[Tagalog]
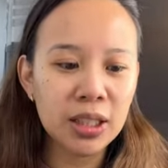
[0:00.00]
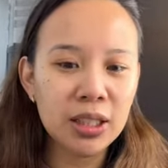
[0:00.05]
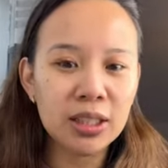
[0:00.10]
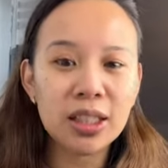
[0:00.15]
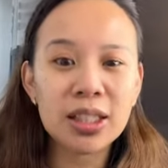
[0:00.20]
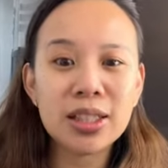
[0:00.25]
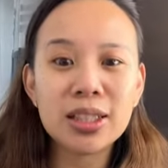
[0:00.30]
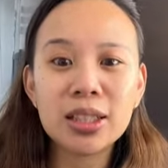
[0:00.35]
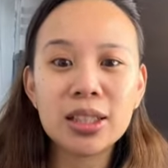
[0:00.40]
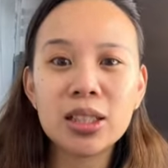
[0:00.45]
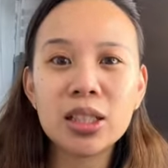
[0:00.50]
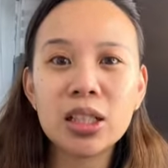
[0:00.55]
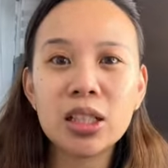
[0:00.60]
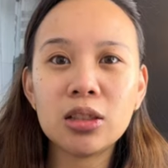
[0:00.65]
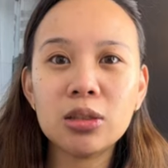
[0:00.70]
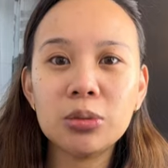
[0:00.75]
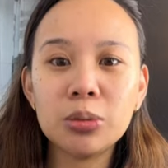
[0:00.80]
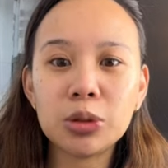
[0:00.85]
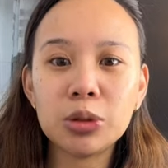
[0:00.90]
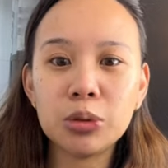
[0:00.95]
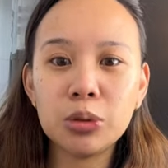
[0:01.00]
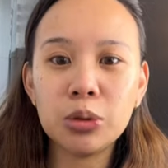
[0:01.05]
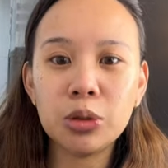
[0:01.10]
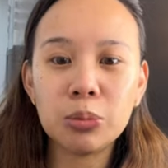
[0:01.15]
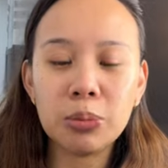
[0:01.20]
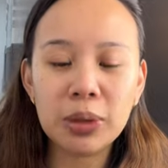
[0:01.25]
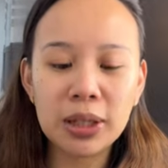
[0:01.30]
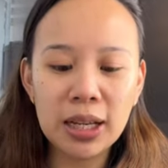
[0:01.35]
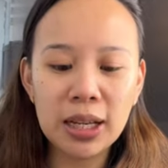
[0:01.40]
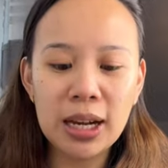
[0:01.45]
tapos hindi sila tumutulong
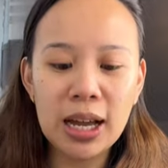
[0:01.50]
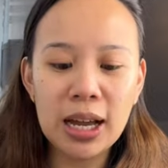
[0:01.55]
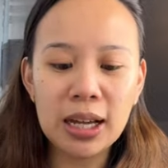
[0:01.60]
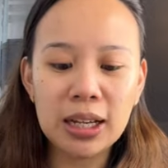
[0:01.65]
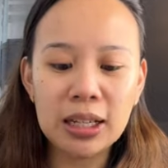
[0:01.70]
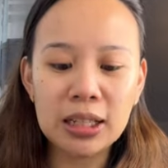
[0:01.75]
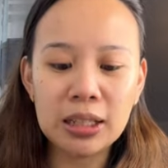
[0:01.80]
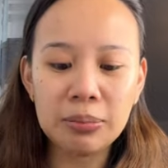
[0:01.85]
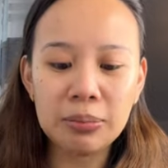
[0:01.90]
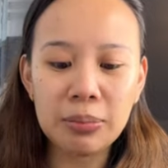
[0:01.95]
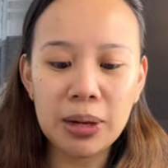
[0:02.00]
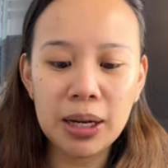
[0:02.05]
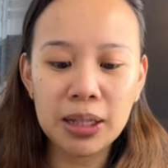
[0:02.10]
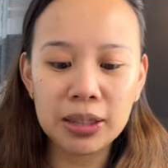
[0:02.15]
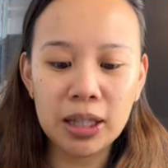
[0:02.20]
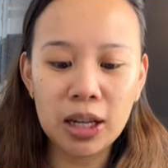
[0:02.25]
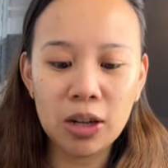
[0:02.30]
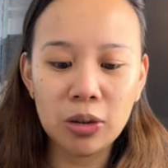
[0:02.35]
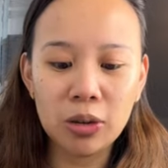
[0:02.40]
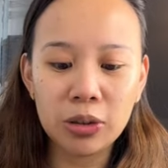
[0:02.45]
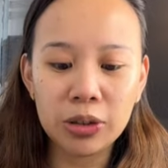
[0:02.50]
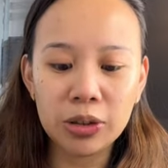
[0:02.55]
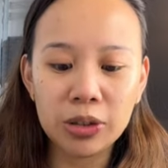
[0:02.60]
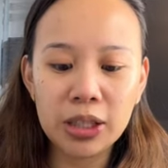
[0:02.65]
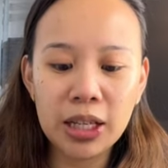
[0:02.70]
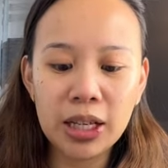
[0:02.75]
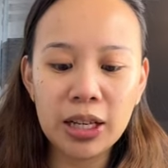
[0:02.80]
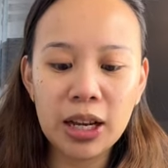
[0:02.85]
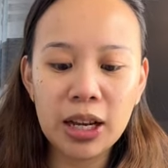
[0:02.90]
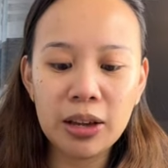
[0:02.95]
mag-alaga ng bata or
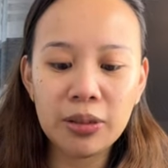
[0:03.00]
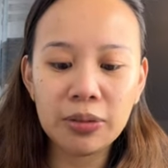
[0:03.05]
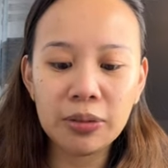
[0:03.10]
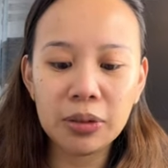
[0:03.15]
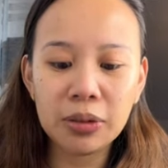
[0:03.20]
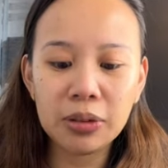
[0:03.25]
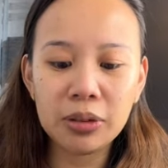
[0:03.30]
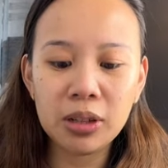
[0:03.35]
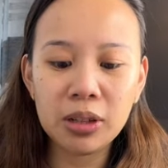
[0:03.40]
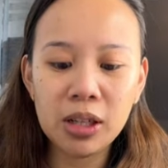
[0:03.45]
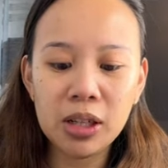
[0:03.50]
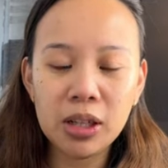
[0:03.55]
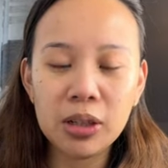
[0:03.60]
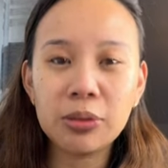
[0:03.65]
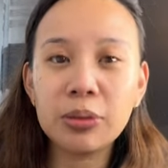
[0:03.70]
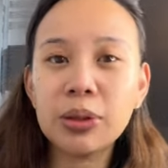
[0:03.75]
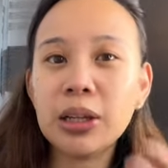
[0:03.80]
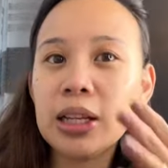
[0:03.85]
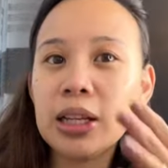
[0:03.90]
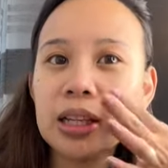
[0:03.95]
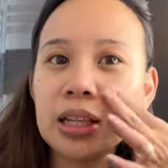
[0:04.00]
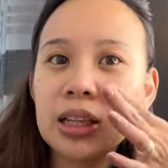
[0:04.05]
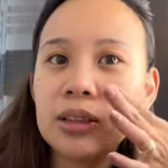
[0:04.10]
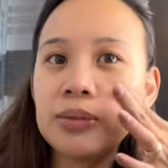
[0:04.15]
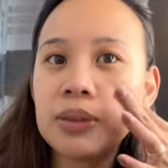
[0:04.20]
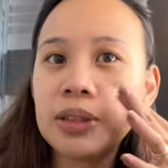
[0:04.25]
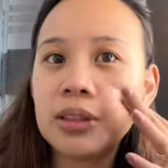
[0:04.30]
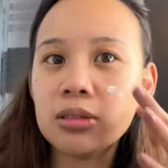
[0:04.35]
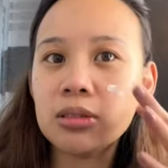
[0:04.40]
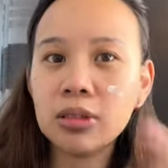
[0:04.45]
they never really
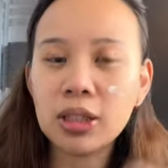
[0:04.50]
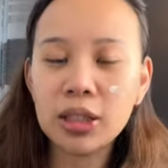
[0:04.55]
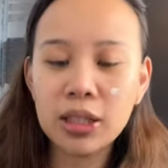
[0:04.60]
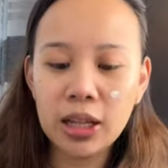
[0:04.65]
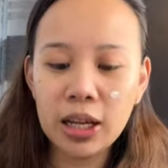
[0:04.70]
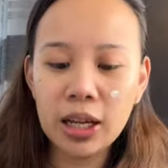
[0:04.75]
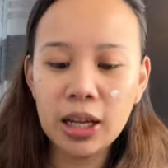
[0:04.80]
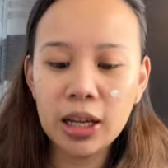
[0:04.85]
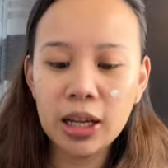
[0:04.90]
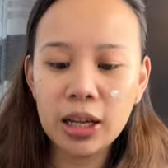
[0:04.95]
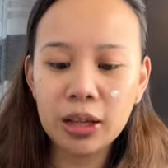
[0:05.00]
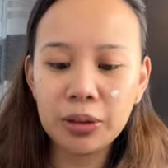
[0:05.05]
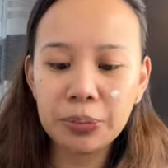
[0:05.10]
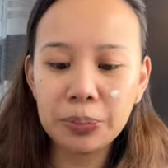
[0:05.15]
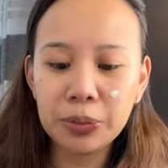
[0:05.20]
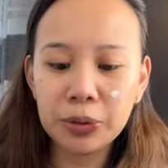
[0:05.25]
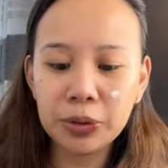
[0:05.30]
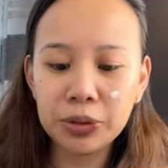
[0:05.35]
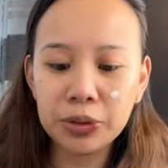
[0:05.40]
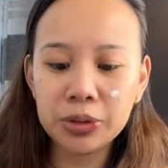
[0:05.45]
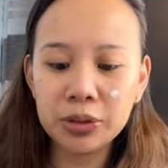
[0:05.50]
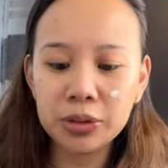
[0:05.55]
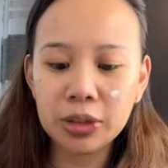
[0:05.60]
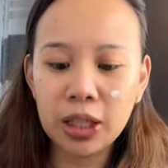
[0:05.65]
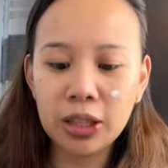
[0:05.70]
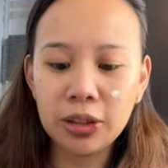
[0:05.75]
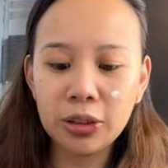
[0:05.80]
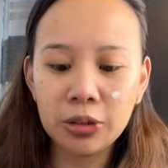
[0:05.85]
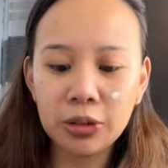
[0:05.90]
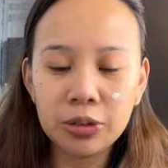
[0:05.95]
even help on,
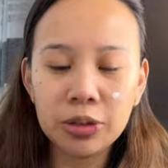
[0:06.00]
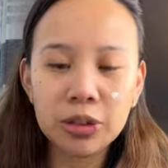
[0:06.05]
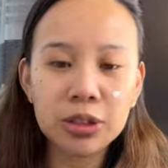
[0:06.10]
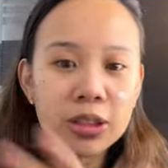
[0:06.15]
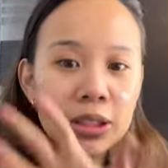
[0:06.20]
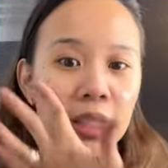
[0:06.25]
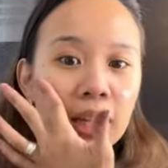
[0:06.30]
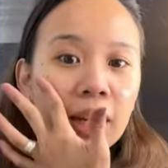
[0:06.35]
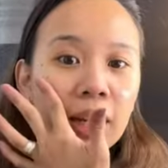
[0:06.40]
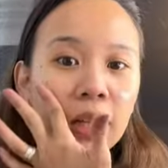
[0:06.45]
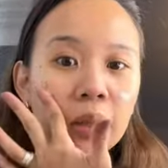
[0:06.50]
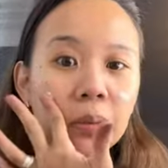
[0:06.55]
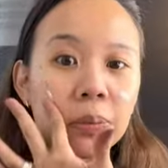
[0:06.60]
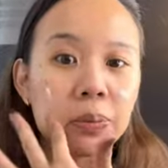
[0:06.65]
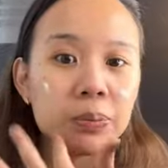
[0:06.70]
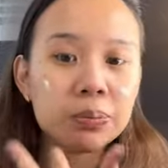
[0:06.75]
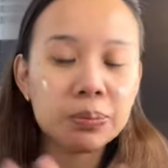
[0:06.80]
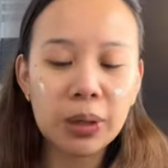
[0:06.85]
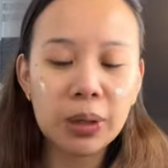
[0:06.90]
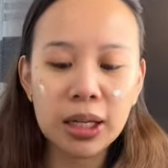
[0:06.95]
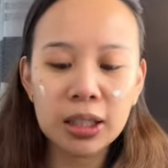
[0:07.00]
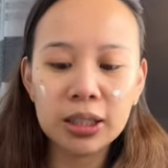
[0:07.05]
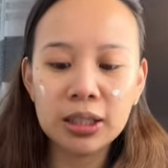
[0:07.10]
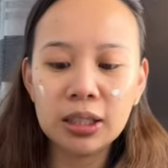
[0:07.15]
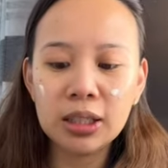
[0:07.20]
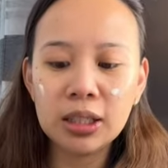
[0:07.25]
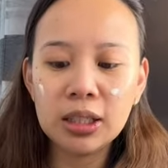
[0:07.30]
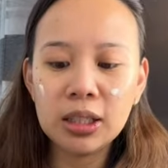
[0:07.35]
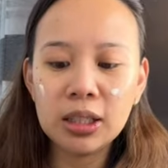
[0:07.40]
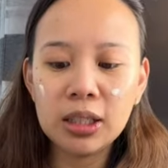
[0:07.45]
ano, sa help
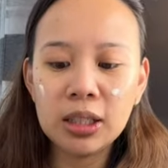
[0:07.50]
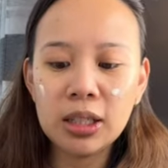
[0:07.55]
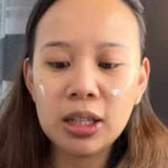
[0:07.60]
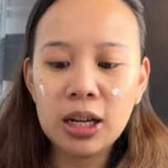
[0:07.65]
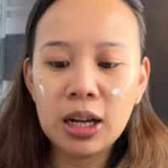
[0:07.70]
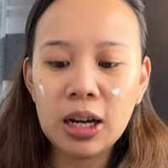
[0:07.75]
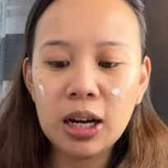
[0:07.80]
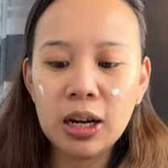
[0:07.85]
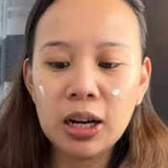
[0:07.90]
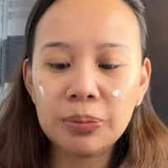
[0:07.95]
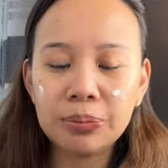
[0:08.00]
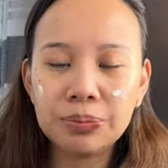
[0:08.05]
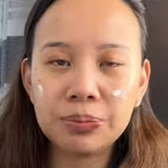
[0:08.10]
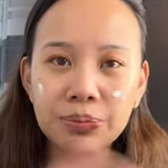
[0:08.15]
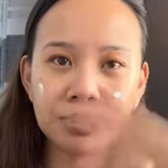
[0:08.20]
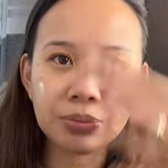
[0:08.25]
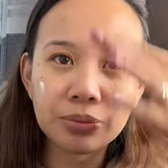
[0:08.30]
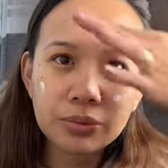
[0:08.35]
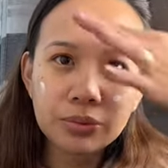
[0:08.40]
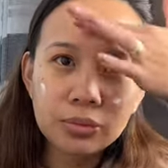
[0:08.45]
mag, um,